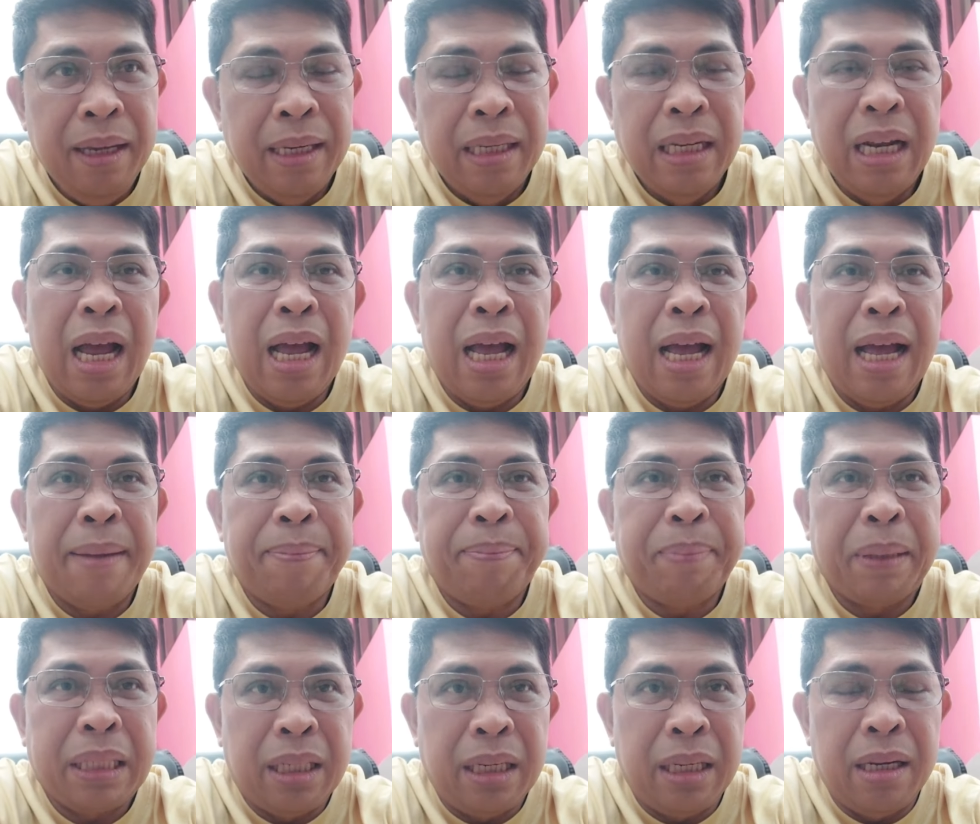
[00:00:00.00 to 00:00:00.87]
na
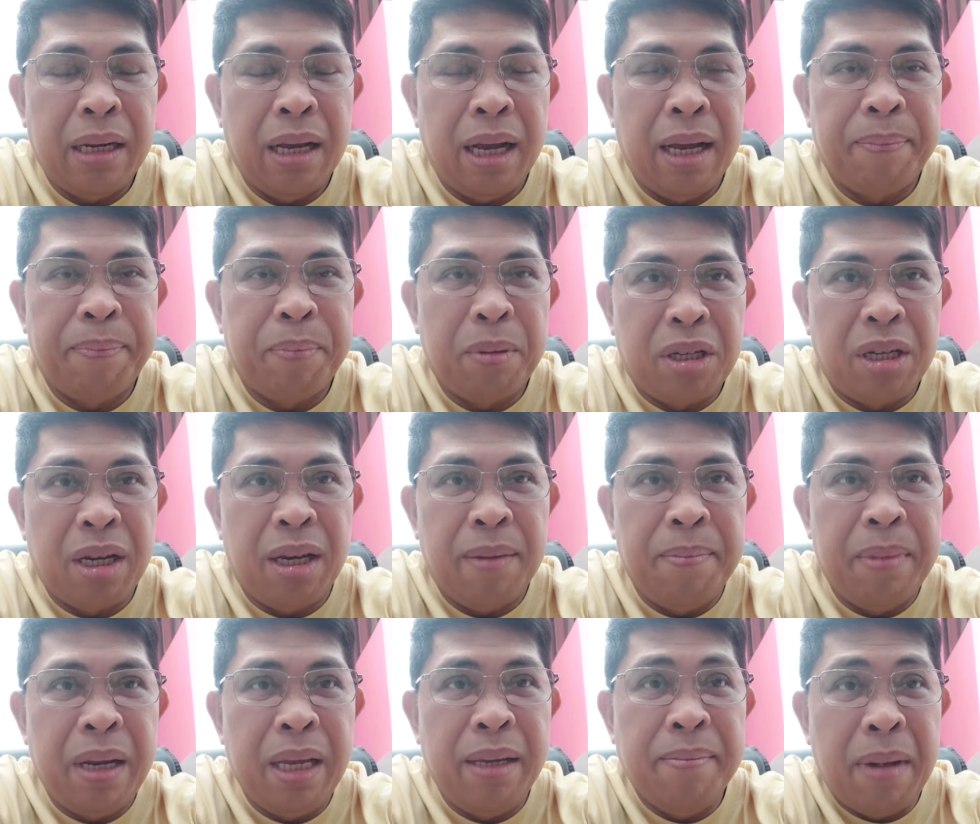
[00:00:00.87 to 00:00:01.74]
pasi- uh,
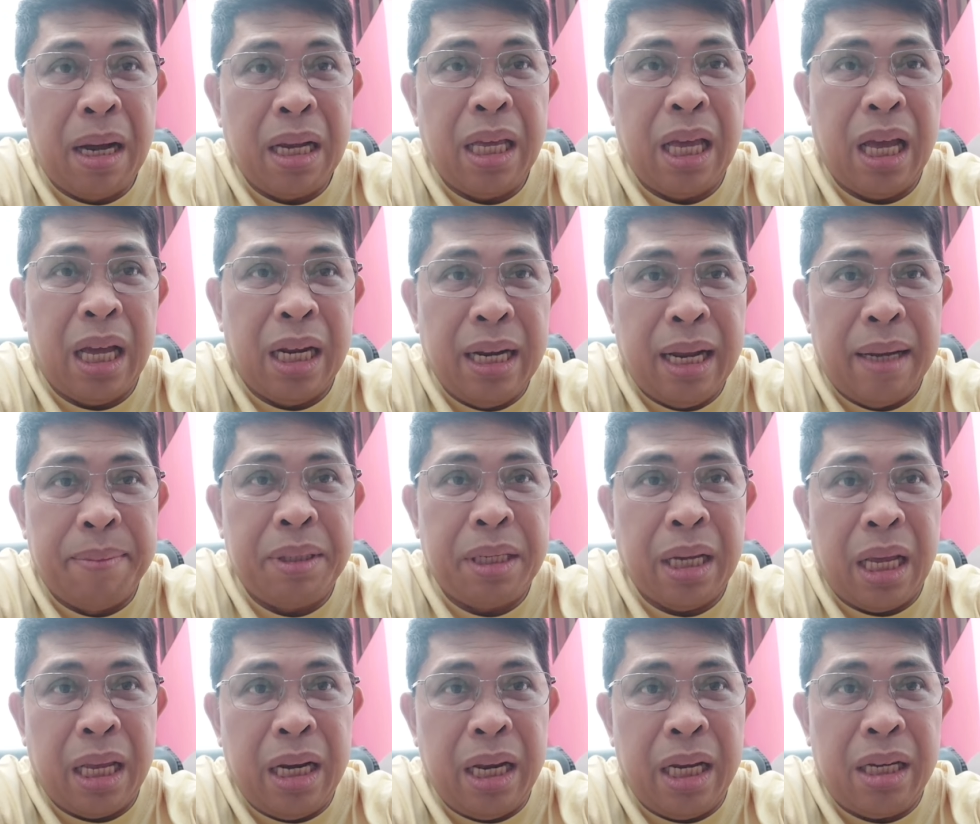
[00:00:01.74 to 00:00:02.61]
posibleng mangialam
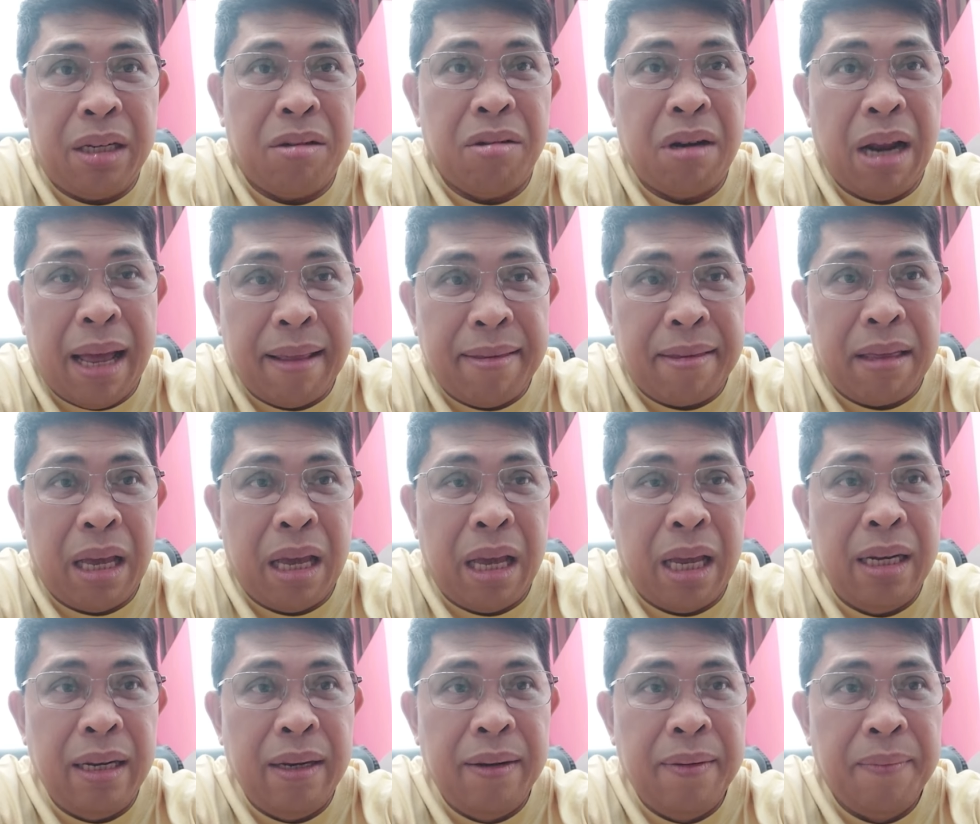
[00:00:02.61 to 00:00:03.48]
sa eleksyon
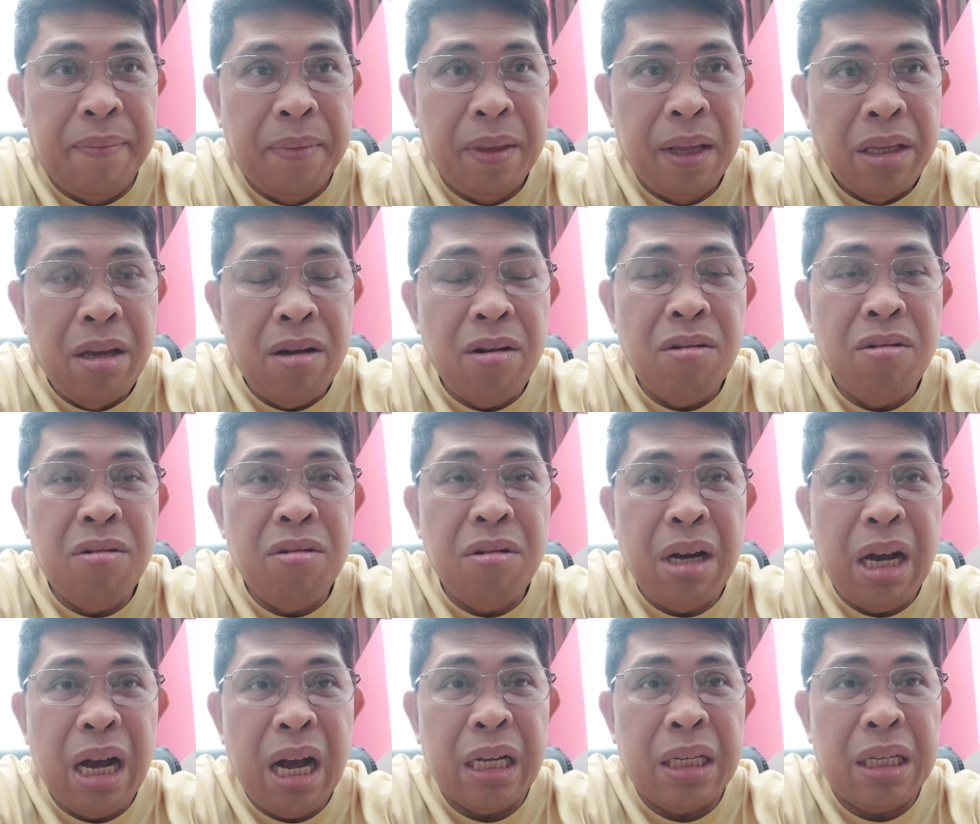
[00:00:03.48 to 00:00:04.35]
natin
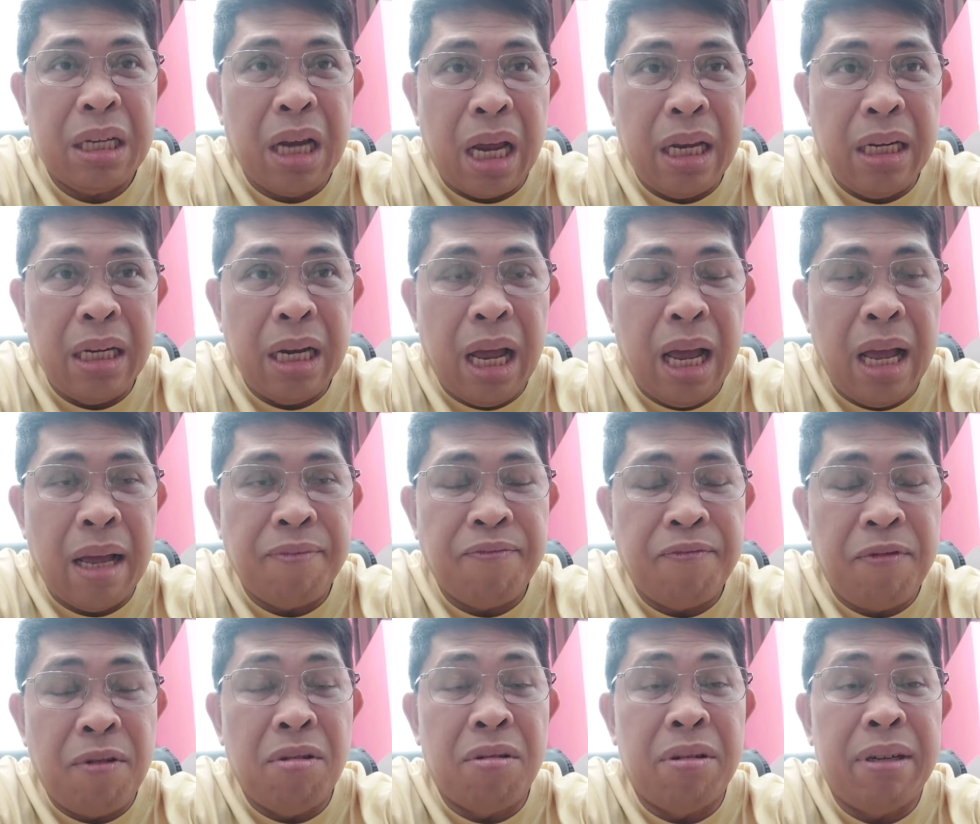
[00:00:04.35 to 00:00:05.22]
yung uh,
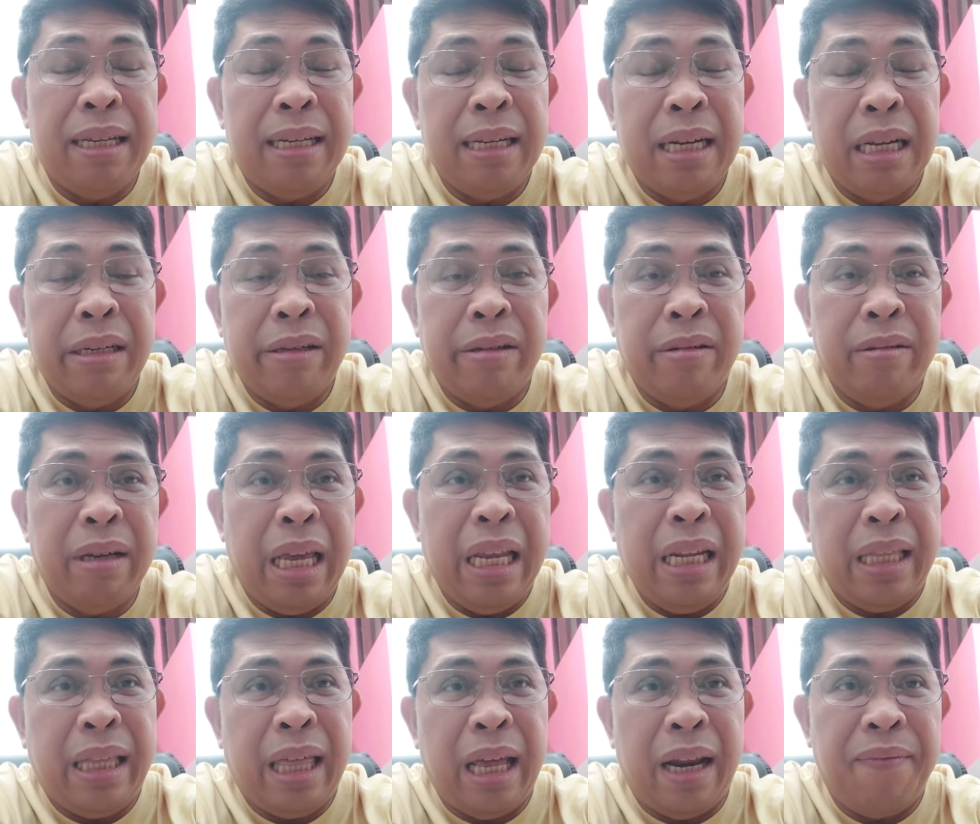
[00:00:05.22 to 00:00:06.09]
China foreign ano
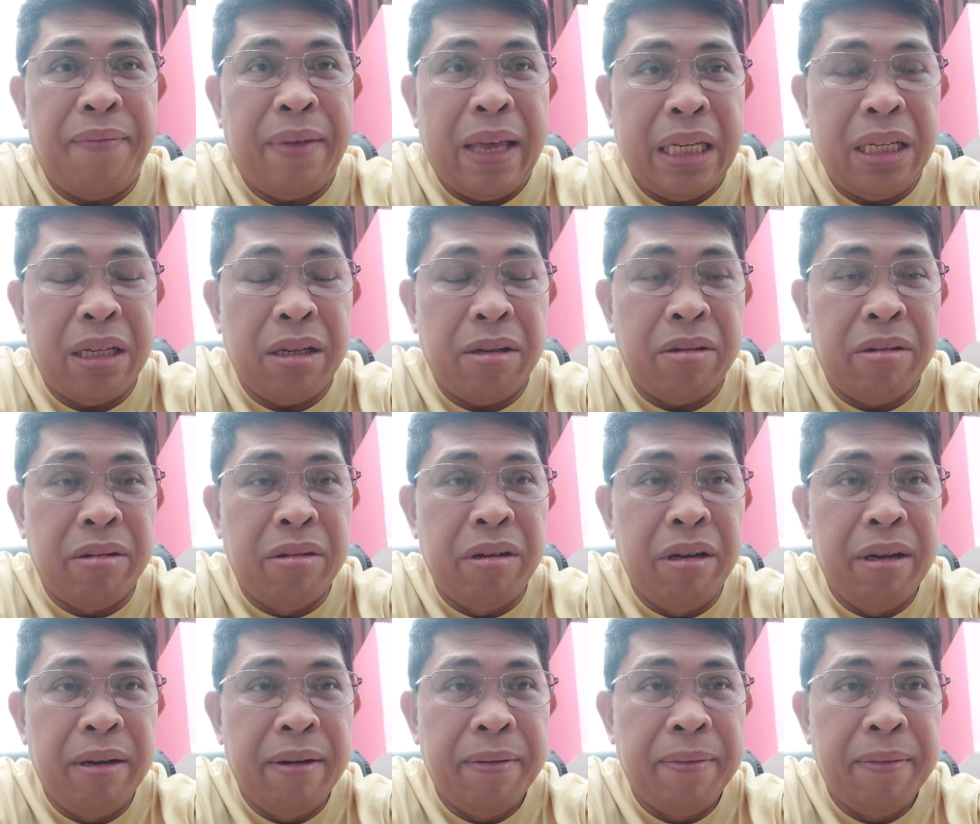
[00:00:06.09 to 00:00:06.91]
intervention